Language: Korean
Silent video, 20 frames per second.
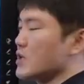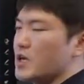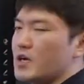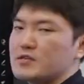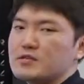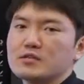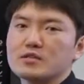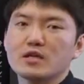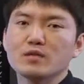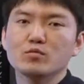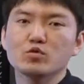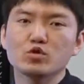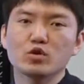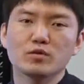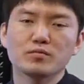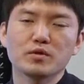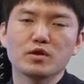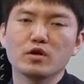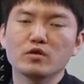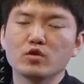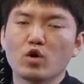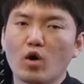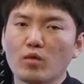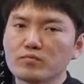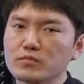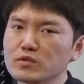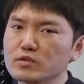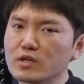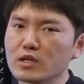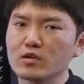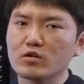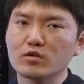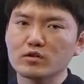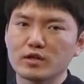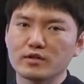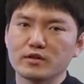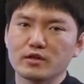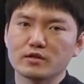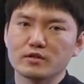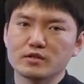강세 잘못 나면 없는 단어가
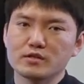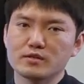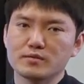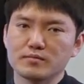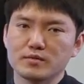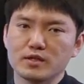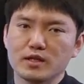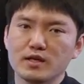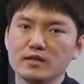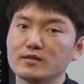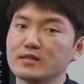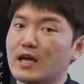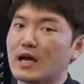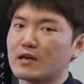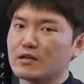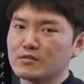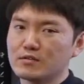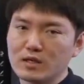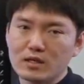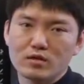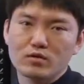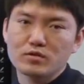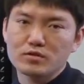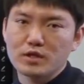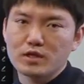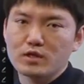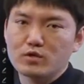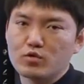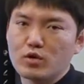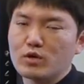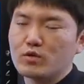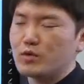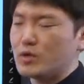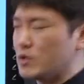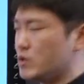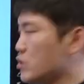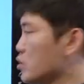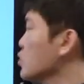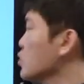된다 그랬습니다. 다른 단어가 되기도 하고요.